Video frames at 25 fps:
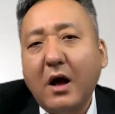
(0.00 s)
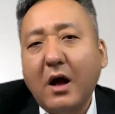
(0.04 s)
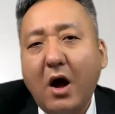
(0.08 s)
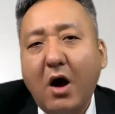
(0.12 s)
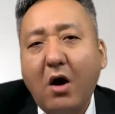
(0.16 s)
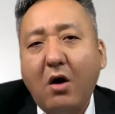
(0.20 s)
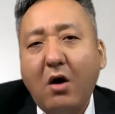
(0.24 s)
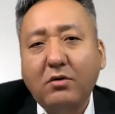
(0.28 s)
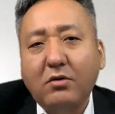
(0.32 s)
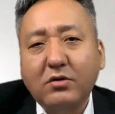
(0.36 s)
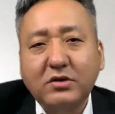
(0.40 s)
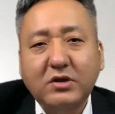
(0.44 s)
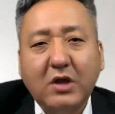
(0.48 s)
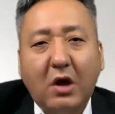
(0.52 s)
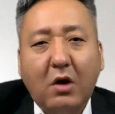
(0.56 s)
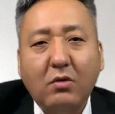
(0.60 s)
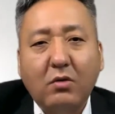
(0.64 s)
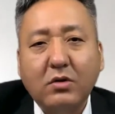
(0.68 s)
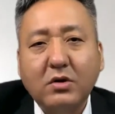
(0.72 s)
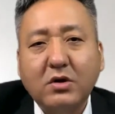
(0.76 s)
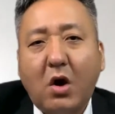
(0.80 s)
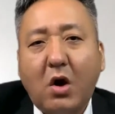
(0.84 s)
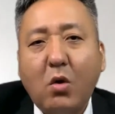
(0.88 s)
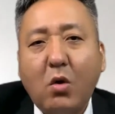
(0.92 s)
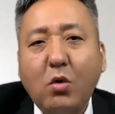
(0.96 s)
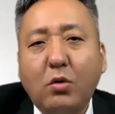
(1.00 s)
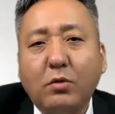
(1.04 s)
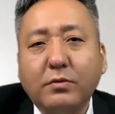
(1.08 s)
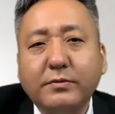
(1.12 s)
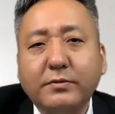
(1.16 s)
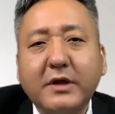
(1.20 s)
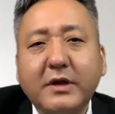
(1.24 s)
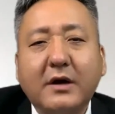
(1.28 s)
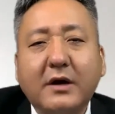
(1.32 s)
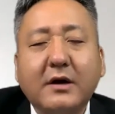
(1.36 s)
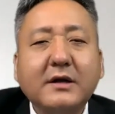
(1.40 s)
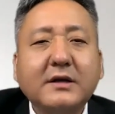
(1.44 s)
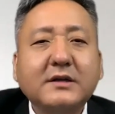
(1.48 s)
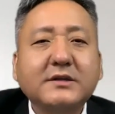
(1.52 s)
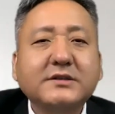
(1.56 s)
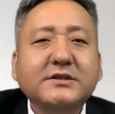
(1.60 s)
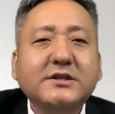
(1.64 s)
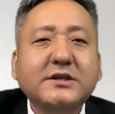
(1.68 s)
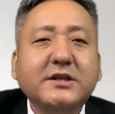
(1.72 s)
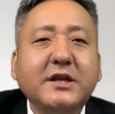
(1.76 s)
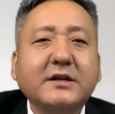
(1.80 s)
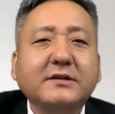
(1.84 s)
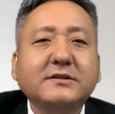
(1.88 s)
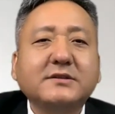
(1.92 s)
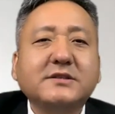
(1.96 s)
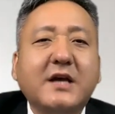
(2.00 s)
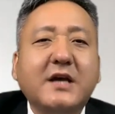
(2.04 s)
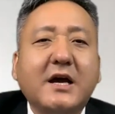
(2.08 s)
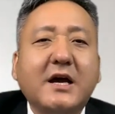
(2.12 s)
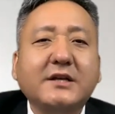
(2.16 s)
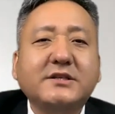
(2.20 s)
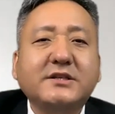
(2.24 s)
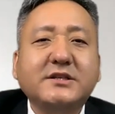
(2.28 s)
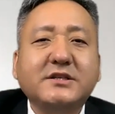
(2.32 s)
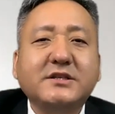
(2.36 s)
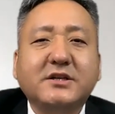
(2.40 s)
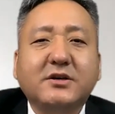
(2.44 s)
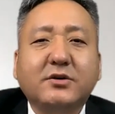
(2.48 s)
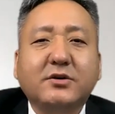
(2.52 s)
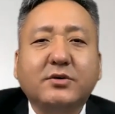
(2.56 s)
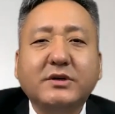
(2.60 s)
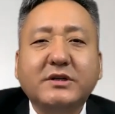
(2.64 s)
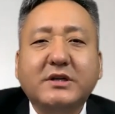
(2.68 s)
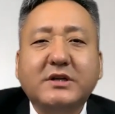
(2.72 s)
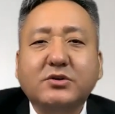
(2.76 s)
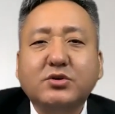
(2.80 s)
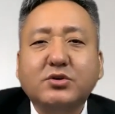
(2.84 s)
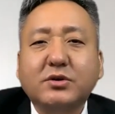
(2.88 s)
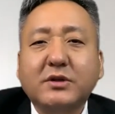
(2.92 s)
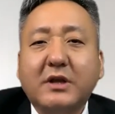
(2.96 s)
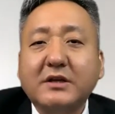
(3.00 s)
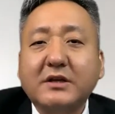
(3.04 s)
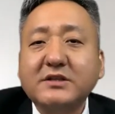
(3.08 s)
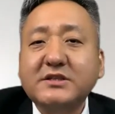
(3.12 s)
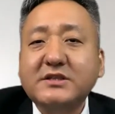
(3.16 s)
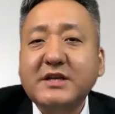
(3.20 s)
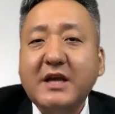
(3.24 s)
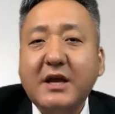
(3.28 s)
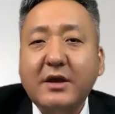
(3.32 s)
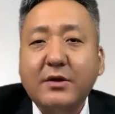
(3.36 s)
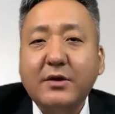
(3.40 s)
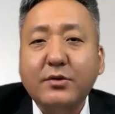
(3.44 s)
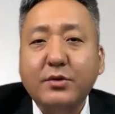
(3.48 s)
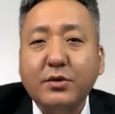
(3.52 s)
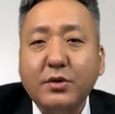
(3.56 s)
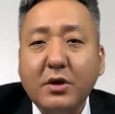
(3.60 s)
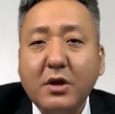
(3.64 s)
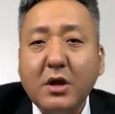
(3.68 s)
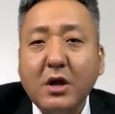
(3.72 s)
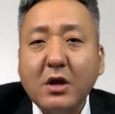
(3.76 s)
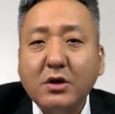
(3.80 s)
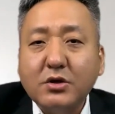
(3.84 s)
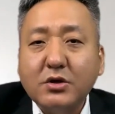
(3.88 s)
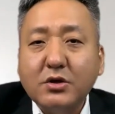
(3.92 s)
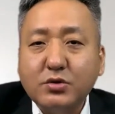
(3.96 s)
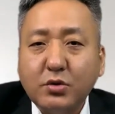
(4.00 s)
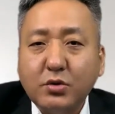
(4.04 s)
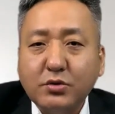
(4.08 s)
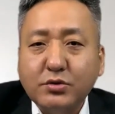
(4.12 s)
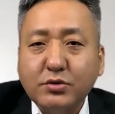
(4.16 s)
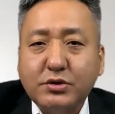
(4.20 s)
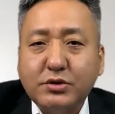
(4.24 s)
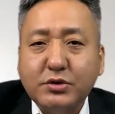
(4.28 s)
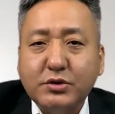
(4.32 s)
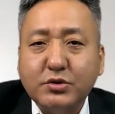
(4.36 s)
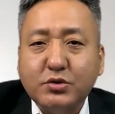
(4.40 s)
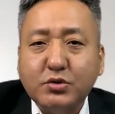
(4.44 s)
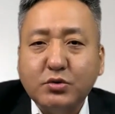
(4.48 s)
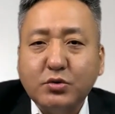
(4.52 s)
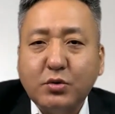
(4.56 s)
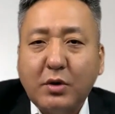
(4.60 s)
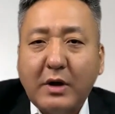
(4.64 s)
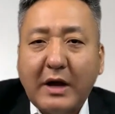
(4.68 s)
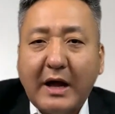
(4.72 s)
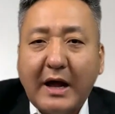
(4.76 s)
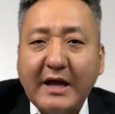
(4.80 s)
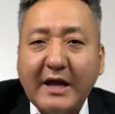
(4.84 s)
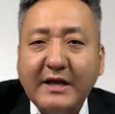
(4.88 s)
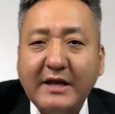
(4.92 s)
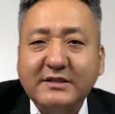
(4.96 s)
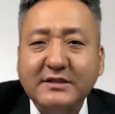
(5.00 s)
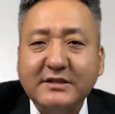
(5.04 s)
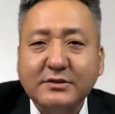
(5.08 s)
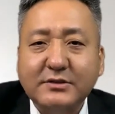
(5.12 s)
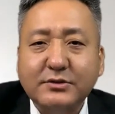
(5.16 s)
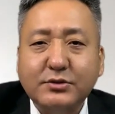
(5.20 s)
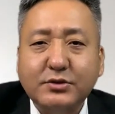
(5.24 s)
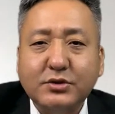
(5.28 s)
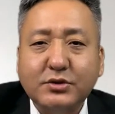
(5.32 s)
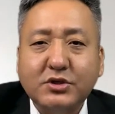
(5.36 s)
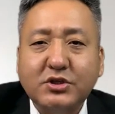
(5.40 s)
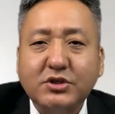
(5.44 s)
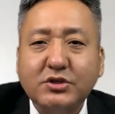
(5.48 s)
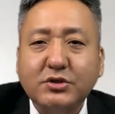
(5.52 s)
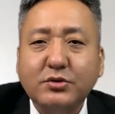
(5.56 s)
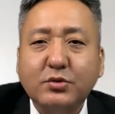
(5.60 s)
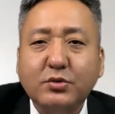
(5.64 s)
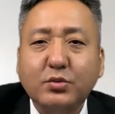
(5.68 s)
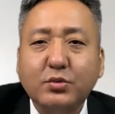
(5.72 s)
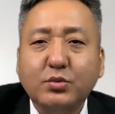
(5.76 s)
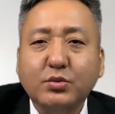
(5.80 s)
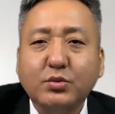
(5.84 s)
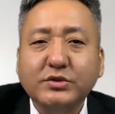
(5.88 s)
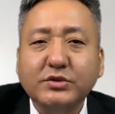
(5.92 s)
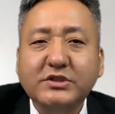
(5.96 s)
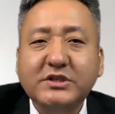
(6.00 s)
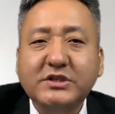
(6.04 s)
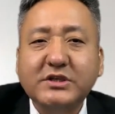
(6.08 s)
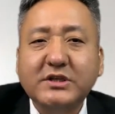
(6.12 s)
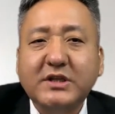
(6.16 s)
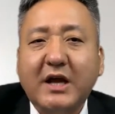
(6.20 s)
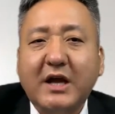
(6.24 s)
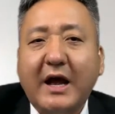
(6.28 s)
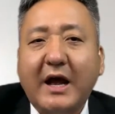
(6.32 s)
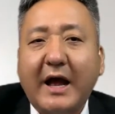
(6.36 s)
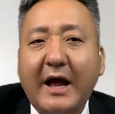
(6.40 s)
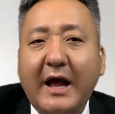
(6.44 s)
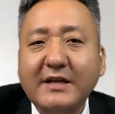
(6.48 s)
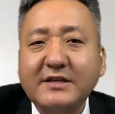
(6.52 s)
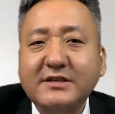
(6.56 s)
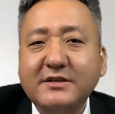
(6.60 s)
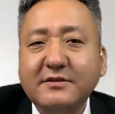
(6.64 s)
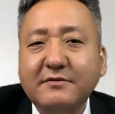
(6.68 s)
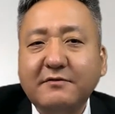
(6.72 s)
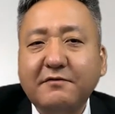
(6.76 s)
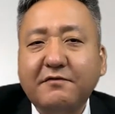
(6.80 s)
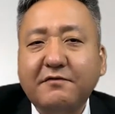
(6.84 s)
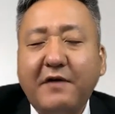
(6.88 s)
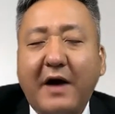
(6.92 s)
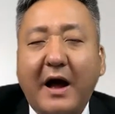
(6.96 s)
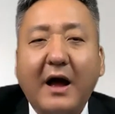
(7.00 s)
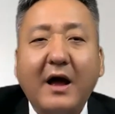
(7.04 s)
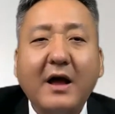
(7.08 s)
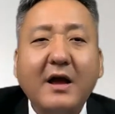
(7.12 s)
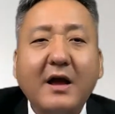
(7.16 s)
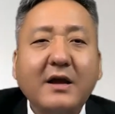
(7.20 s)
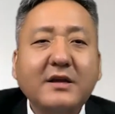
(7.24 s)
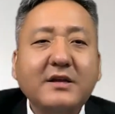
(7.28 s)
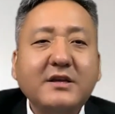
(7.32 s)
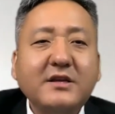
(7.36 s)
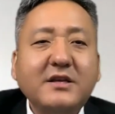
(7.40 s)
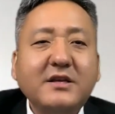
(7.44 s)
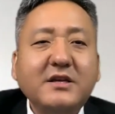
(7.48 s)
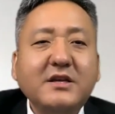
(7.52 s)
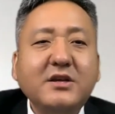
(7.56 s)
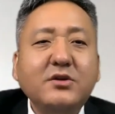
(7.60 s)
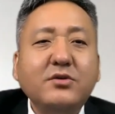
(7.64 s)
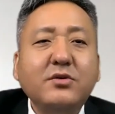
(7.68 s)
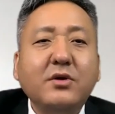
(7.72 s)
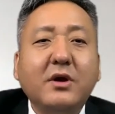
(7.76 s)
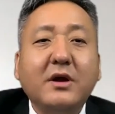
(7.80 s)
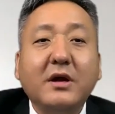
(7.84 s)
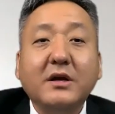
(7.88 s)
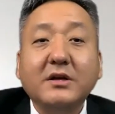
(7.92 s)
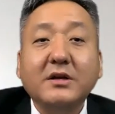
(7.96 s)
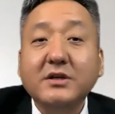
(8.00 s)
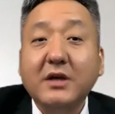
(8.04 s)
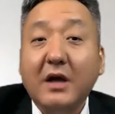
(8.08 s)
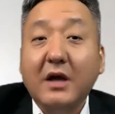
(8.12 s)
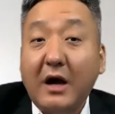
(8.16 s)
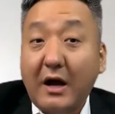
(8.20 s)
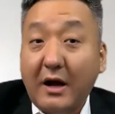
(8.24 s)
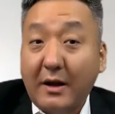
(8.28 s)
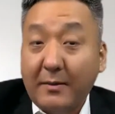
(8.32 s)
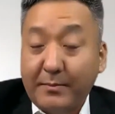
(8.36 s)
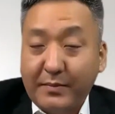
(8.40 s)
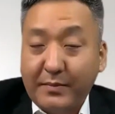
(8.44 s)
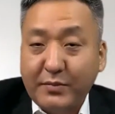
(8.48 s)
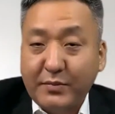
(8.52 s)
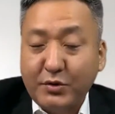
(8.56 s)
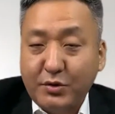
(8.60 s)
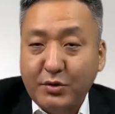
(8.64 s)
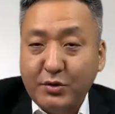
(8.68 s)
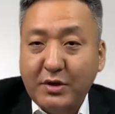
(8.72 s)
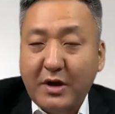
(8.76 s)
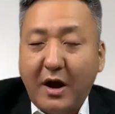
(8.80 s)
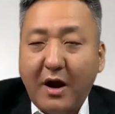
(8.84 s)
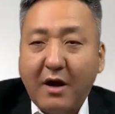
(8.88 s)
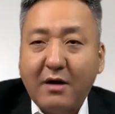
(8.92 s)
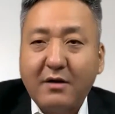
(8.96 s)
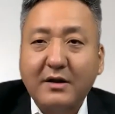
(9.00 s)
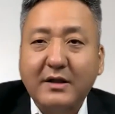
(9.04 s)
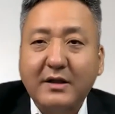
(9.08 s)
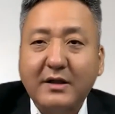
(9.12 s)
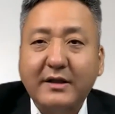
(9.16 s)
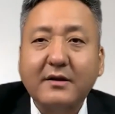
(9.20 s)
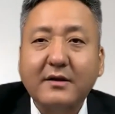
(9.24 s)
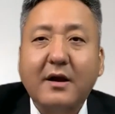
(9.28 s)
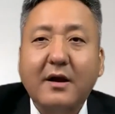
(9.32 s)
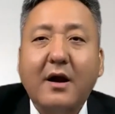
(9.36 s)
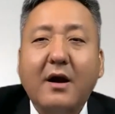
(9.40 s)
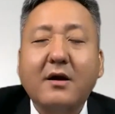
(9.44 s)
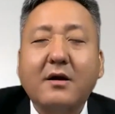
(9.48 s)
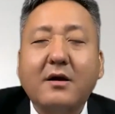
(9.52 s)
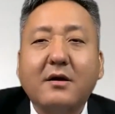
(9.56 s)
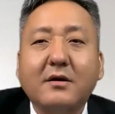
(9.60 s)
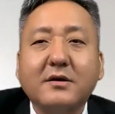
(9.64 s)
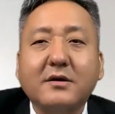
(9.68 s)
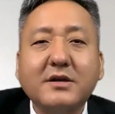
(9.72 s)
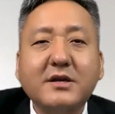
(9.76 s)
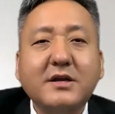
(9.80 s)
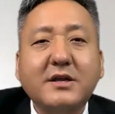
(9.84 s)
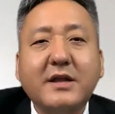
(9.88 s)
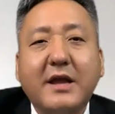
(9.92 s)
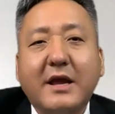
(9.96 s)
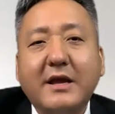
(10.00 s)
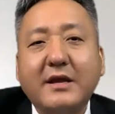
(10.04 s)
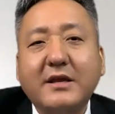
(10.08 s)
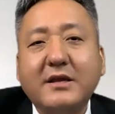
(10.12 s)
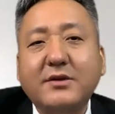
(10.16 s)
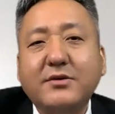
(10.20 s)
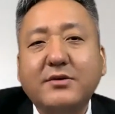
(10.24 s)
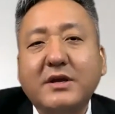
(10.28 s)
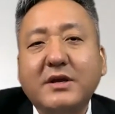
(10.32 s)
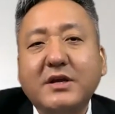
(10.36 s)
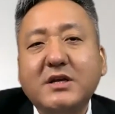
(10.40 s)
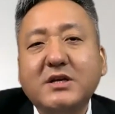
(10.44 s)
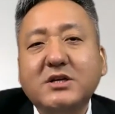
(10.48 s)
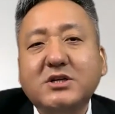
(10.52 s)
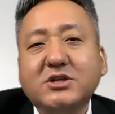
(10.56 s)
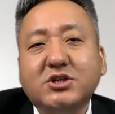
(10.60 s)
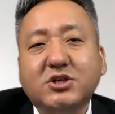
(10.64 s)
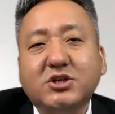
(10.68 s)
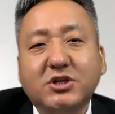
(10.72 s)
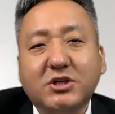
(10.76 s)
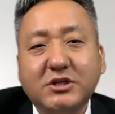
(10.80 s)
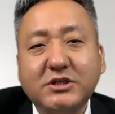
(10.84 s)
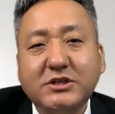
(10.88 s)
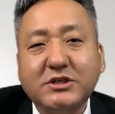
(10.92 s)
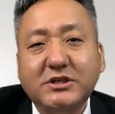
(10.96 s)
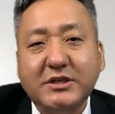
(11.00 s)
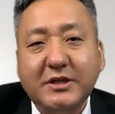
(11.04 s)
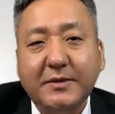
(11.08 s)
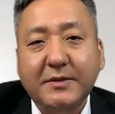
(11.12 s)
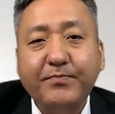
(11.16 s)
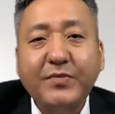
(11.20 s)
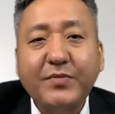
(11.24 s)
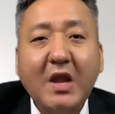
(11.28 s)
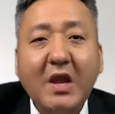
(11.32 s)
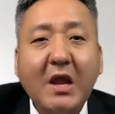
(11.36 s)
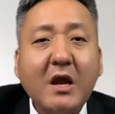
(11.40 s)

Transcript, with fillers: 奥岛高宏呢，今天在记者会上说呢，鉴于容许中国海警局使用武器的海警法一月啊于二零二一年一月一日实行，